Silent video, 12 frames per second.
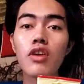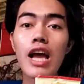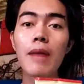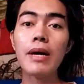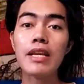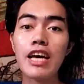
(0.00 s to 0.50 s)

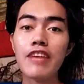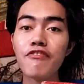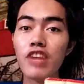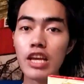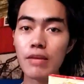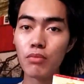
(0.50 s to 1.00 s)
Gulaman
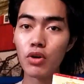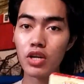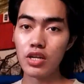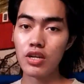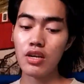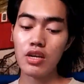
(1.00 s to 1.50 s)
and
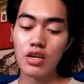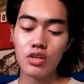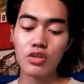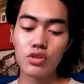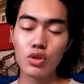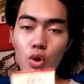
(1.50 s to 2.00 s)
Playboard.
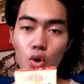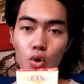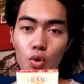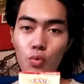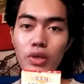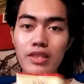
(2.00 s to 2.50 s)

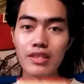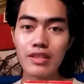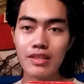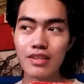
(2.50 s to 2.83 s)
So, wait.